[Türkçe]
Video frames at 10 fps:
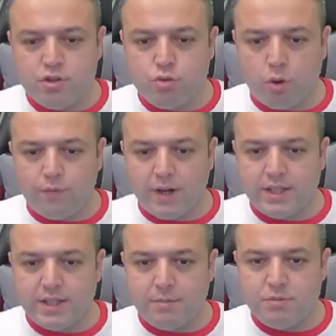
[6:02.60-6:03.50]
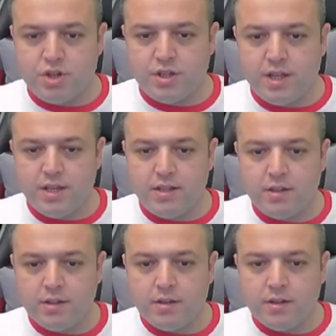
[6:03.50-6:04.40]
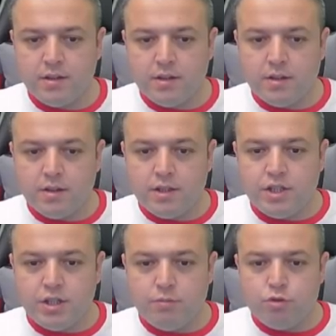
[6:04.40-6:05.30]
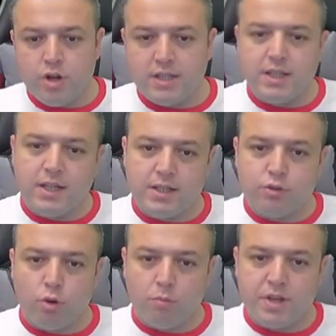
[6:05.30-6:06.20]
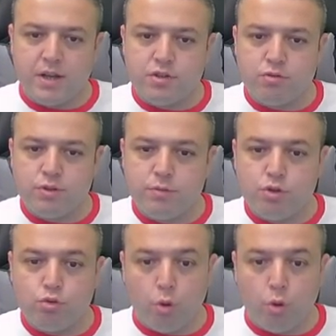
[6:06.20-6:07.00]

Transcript: çok fark eden bir şey değil. İkili mücadelede Tomiyasu iyiymiş.